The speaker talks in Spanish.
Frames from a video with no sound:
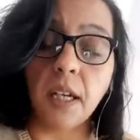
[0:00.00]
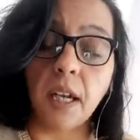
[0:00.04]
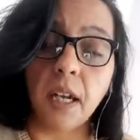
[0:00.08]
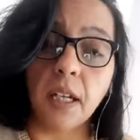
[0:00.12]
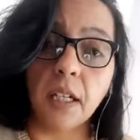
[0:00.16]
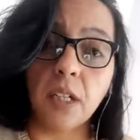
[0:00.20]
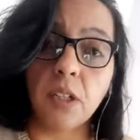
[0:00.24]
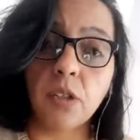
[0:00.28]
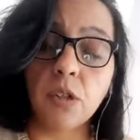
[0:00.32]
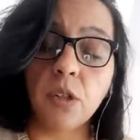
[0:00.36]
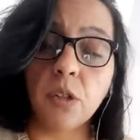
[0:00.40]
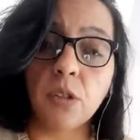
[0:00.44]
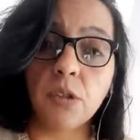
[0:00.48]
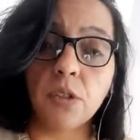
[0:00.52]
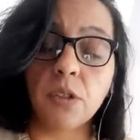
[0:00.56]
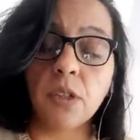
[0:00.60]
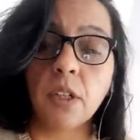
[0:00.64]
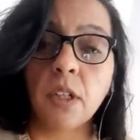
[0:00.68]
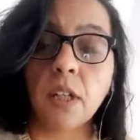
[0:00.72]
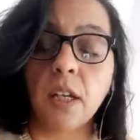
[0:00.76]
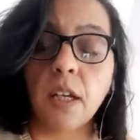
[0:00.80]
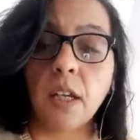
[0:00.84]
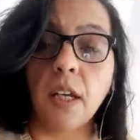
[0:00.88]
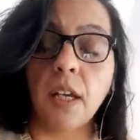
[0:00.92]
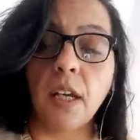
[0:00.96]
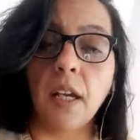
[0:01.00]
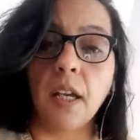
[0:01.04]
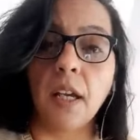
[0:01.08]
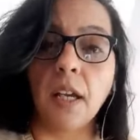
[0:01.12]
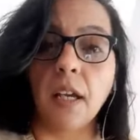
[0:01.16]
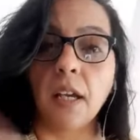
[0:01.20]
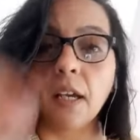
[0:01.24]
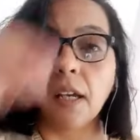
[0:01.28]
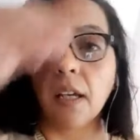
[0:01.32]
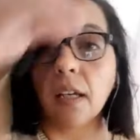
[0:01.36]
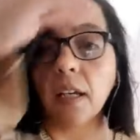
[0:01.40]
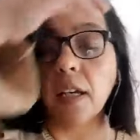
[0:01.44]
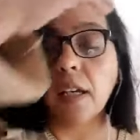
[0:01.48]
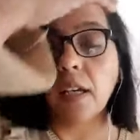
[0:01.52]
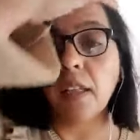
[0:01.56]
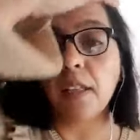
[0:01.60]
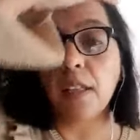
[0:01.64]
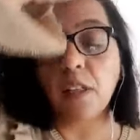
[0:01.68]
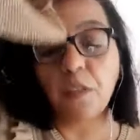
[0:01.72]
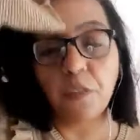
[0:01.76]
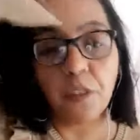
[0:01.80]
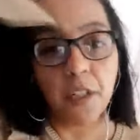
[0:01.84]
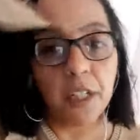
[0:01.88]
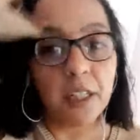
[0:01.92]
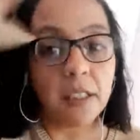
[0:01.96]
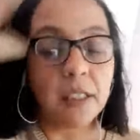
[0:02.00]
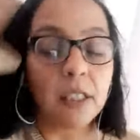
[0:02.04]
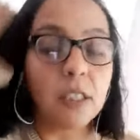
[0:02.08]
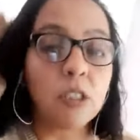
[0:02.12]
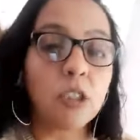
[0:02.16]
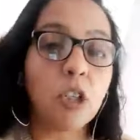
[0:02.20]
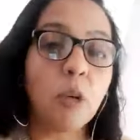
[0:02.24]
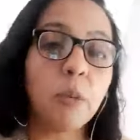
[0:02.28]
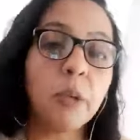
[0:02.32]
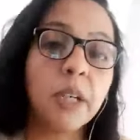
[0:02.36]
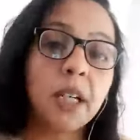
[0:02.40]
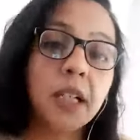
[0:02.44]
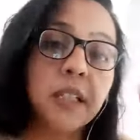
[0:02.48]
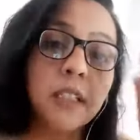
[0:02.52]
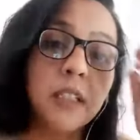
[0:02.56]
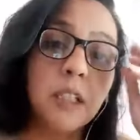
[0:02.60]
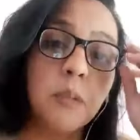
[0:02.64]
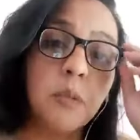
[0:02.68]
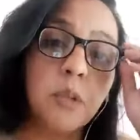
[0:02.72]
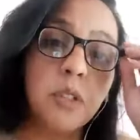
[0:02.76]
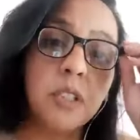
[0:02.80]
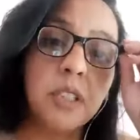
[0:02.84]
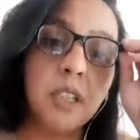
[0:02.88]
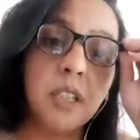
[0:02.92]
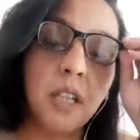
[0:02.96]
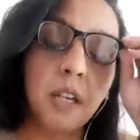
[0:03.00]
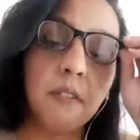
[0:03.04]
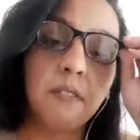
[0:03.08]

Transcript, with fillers: aquellos eh, diferentes objetivos